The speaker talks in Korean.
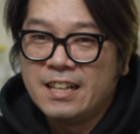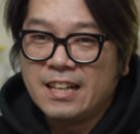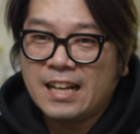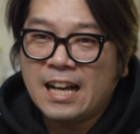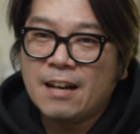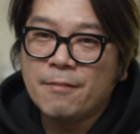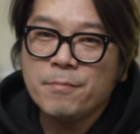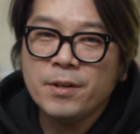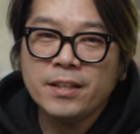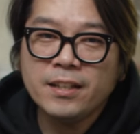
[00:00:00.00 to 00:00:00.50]

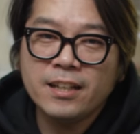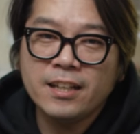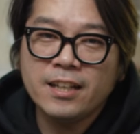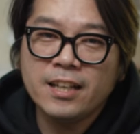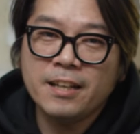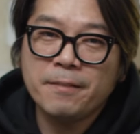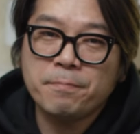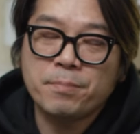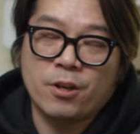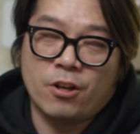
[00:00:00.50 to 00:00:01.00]

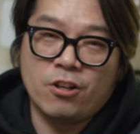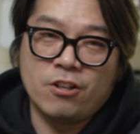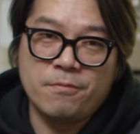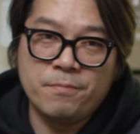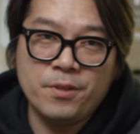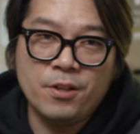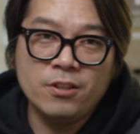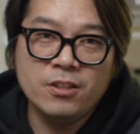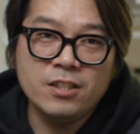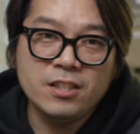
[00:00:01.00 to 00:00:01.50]
카메라에
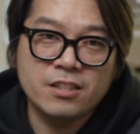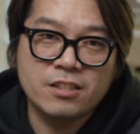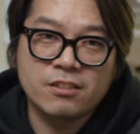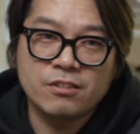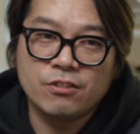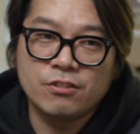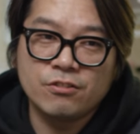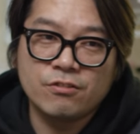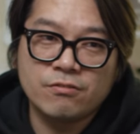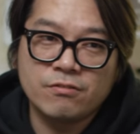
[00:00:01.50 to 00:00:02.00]
별명을
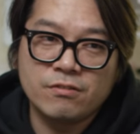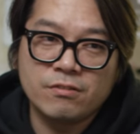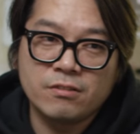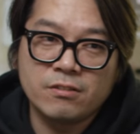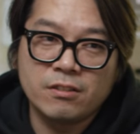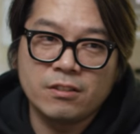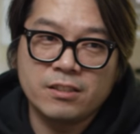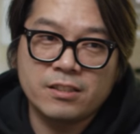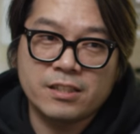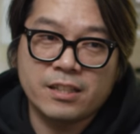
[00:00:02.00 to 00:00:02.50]

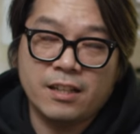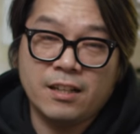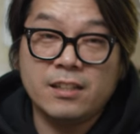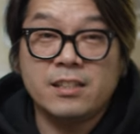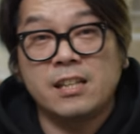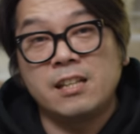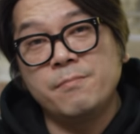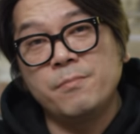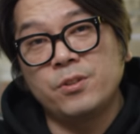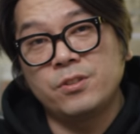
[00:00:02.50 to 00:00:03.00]
지어주는 걸 제가
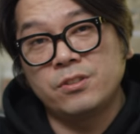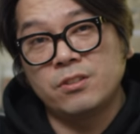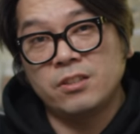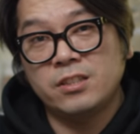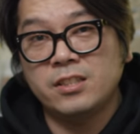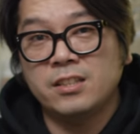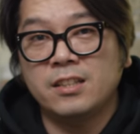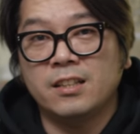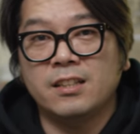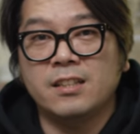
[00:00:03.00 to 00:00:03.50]
제일 먼저
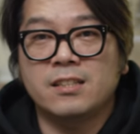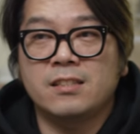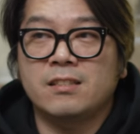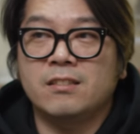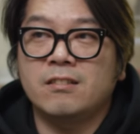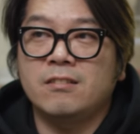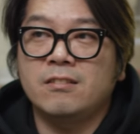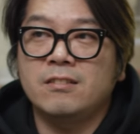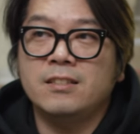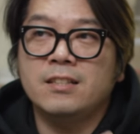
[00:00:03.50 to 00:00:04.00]

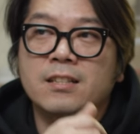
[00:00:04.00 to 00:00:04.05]
시작했어요.